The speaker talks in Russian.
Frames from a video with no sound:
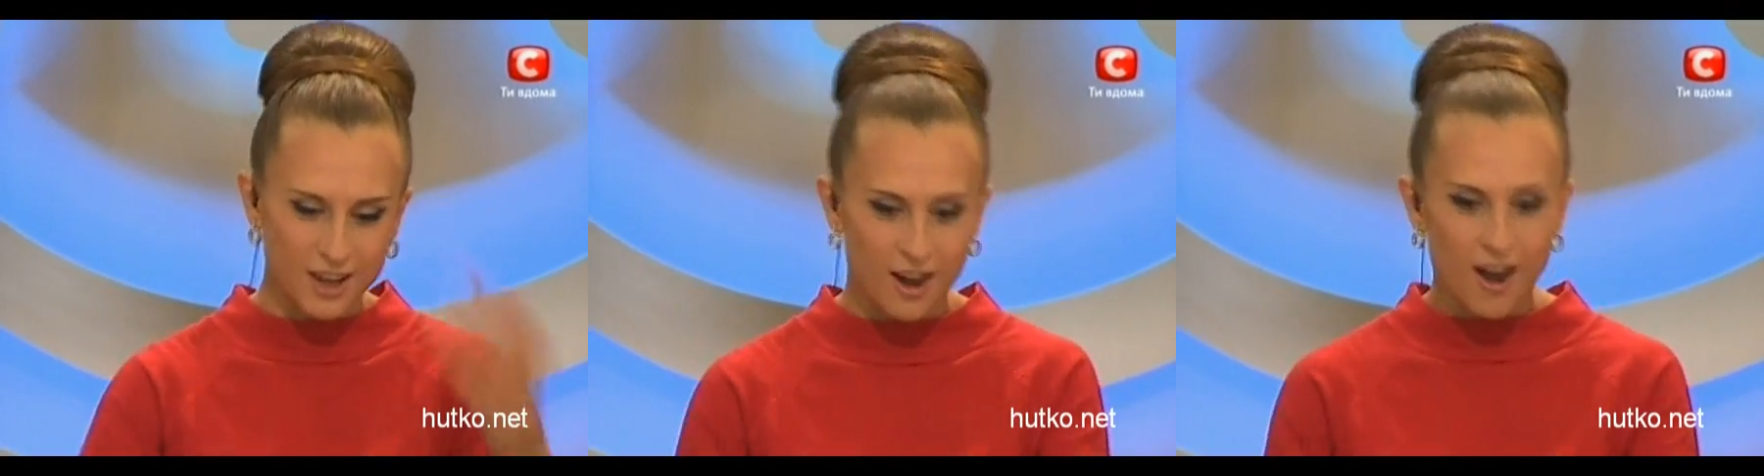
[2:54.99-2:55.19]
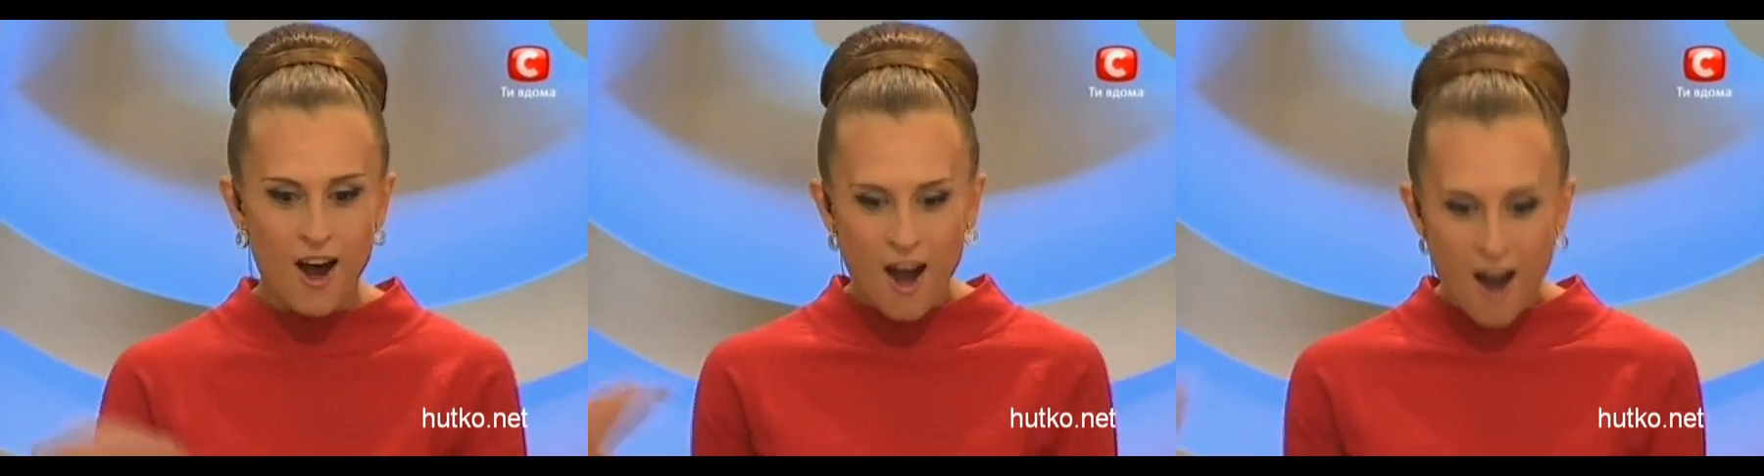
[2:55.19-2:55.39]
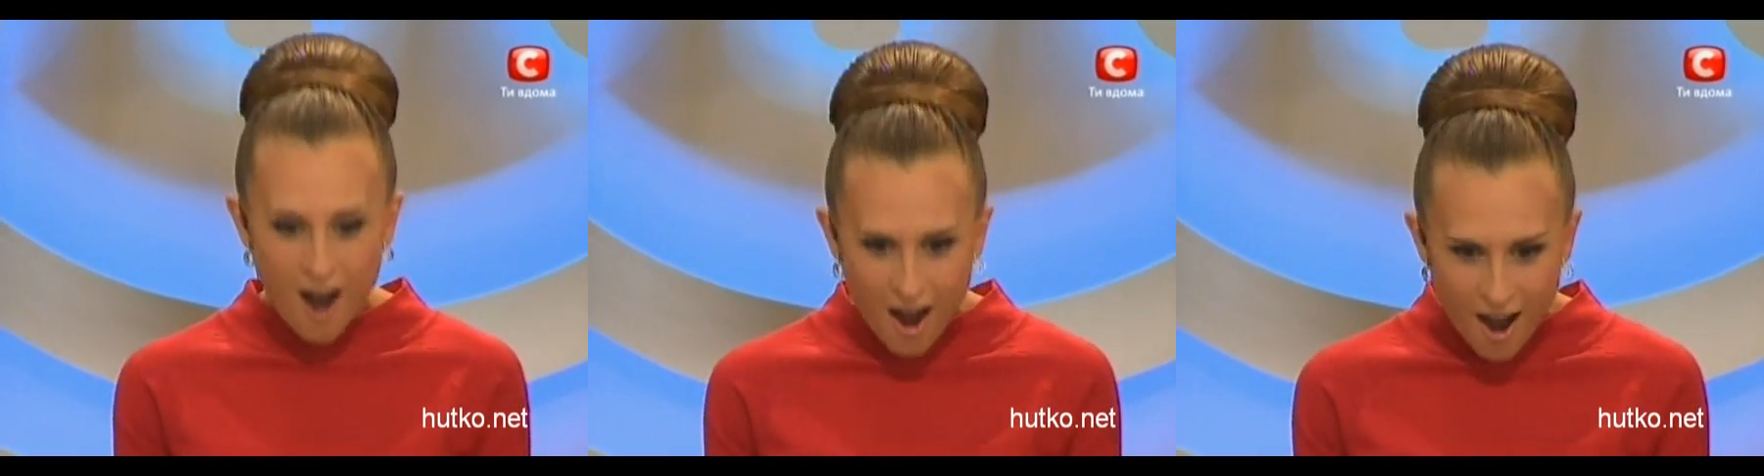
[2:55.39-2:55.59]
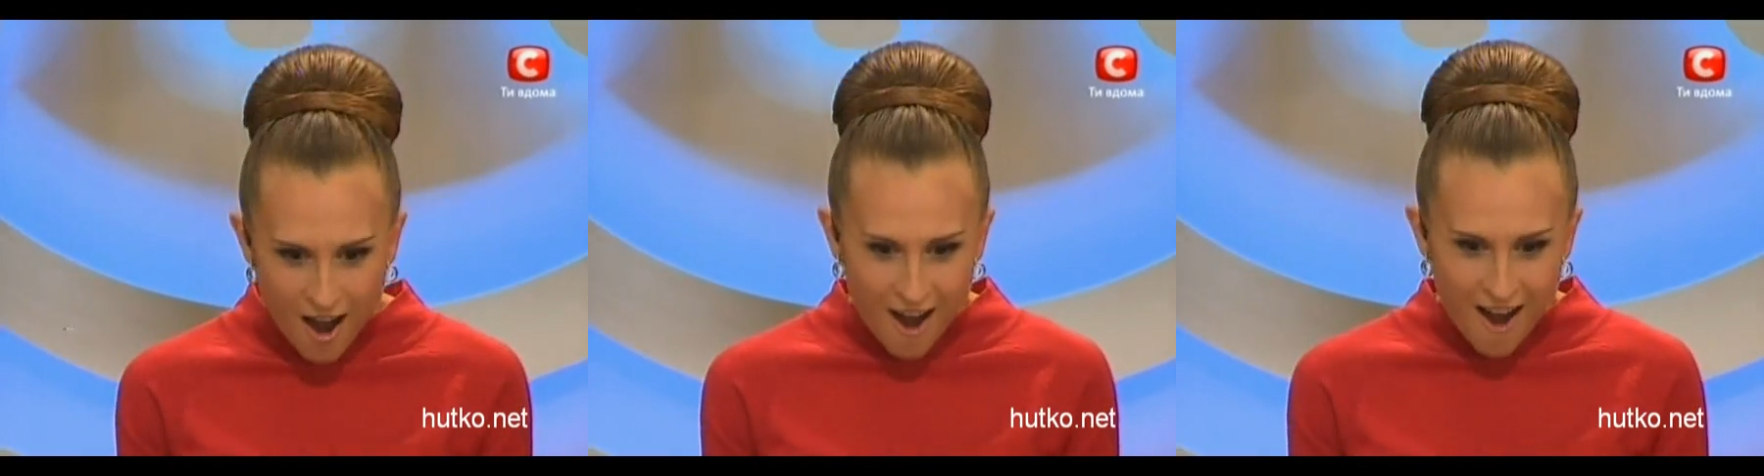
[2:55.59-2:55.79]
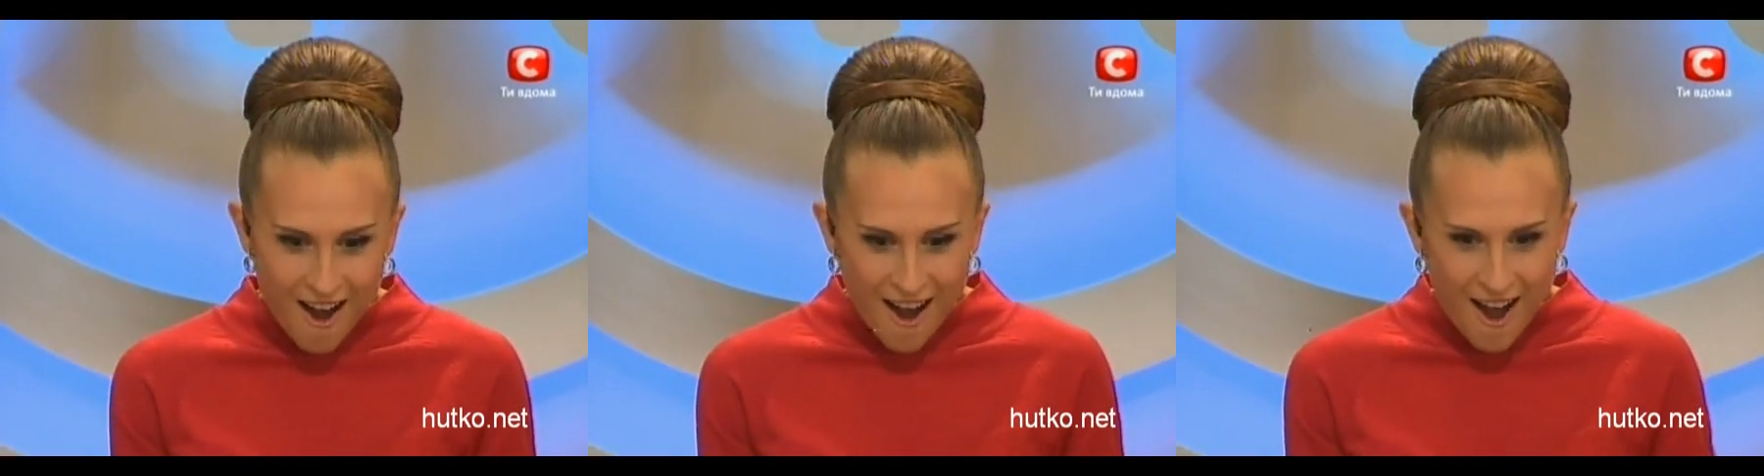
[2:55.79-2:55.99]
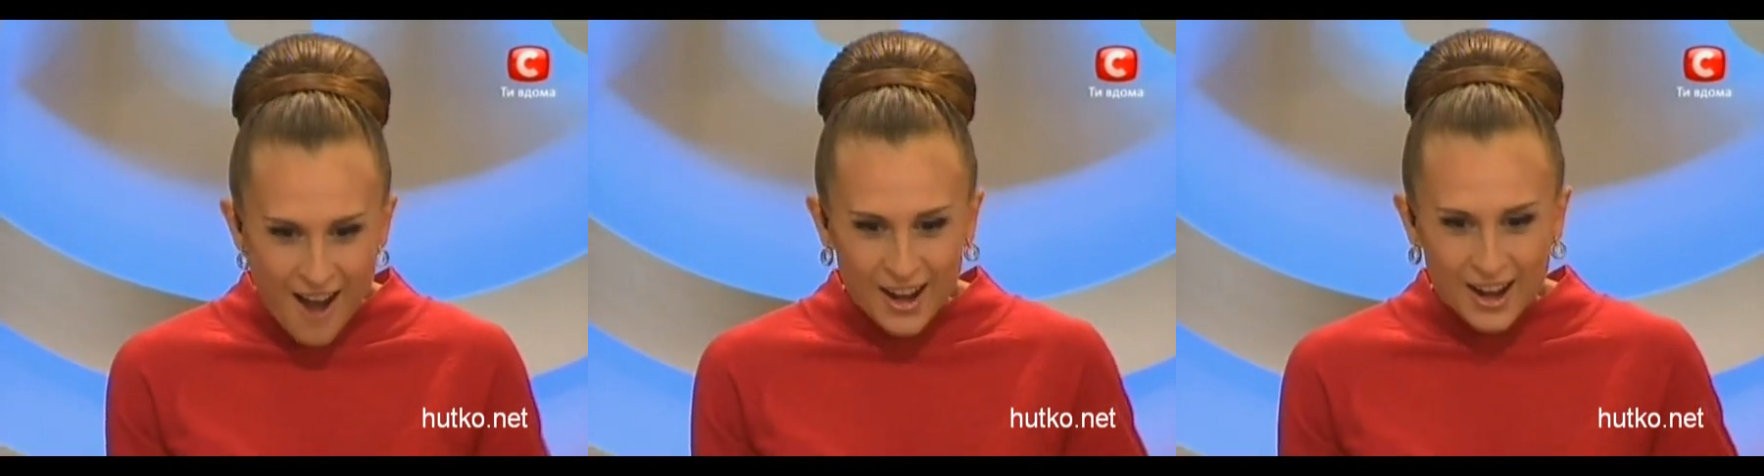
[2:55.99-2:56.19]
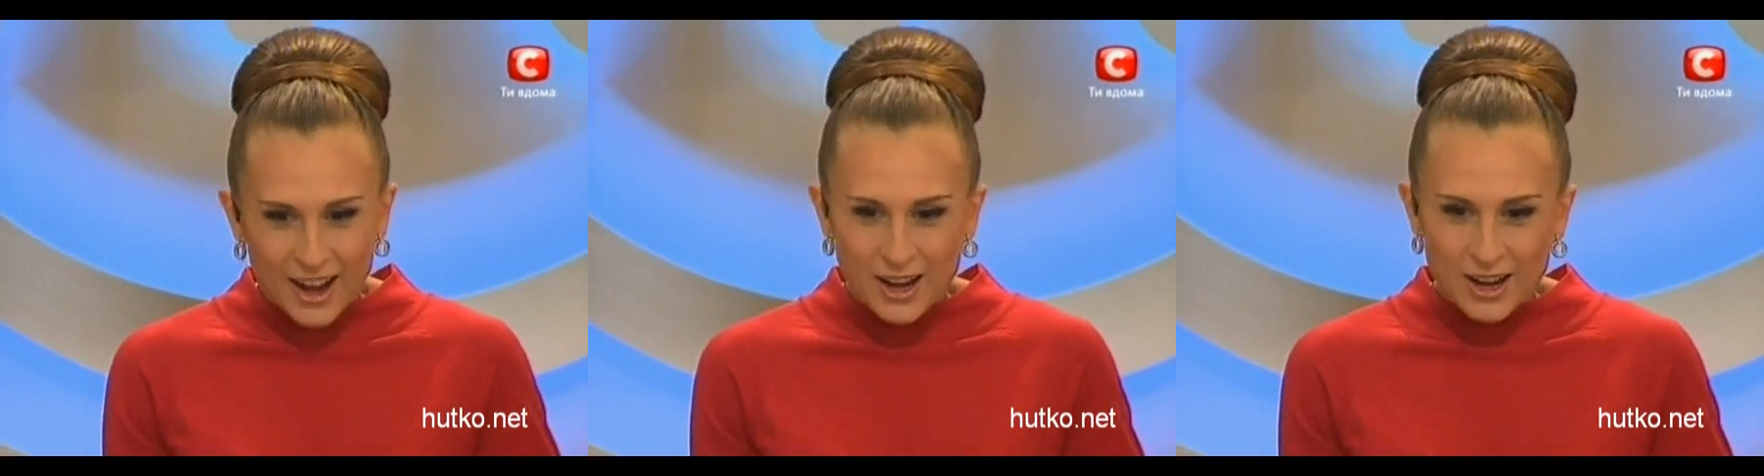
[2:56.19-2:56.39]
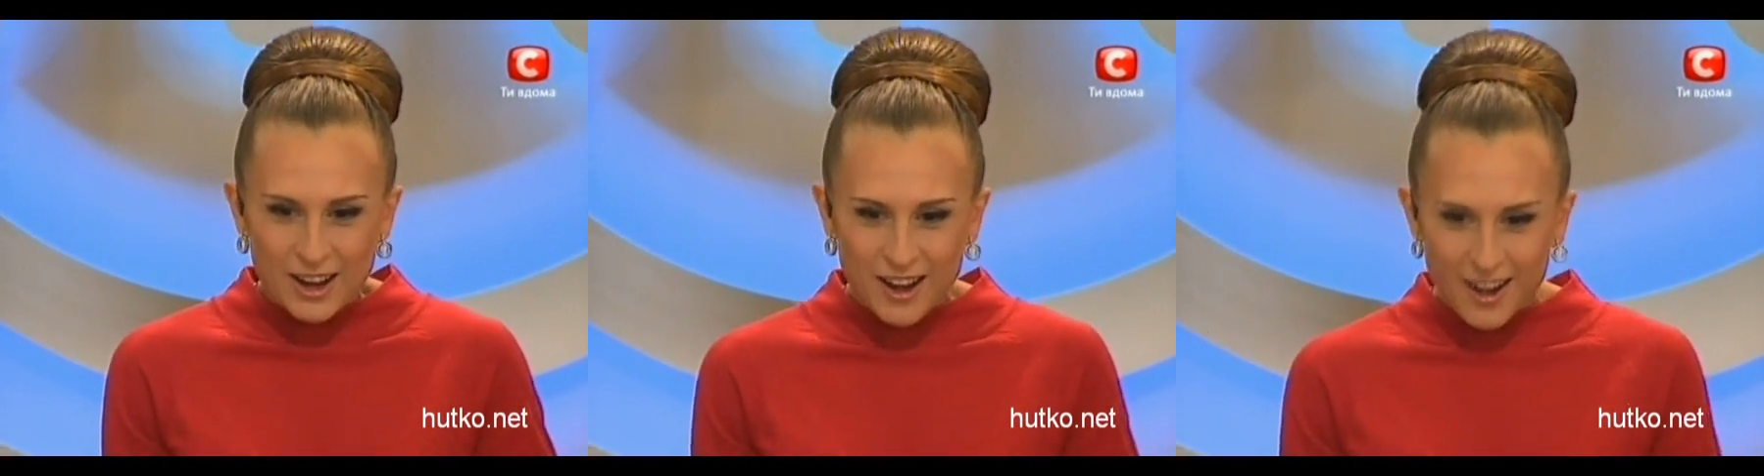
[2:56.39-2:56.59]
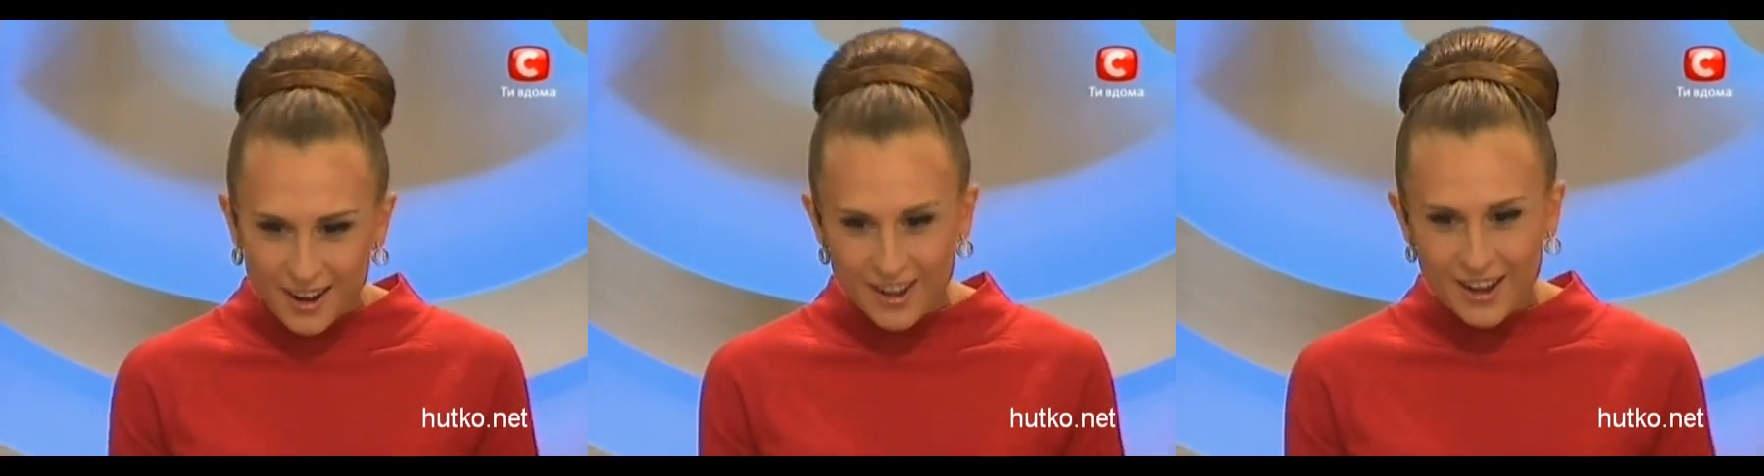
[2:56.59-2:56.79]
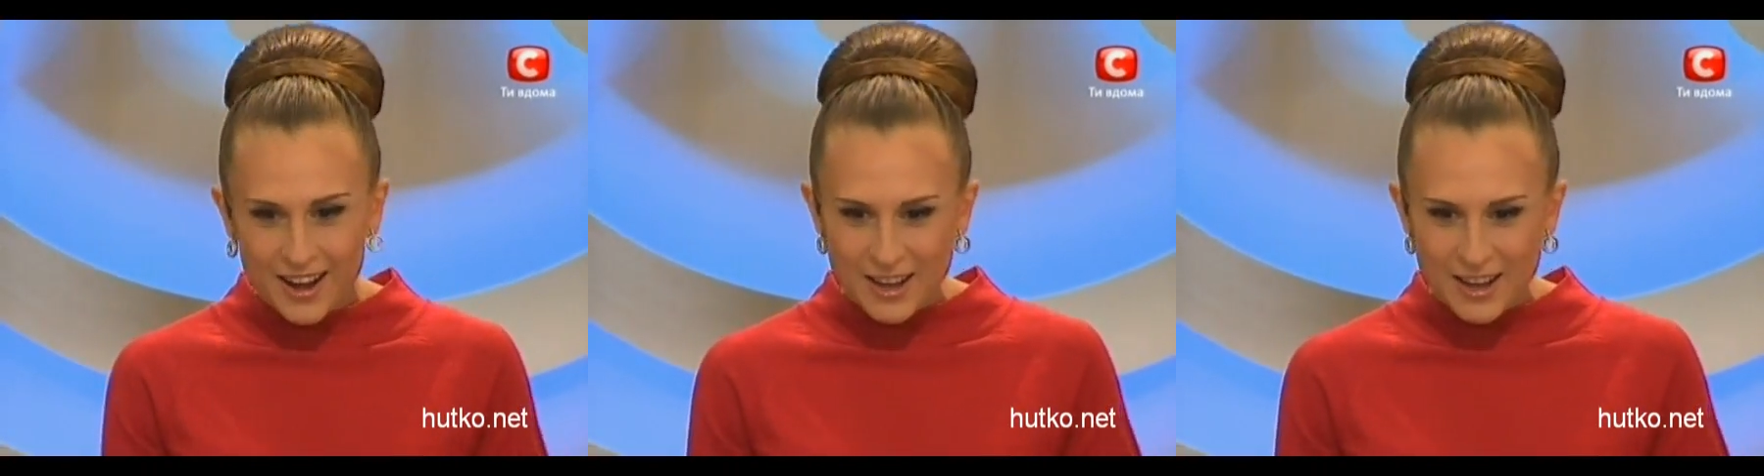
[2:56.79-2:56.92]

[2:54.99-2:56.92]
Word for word: «А, какая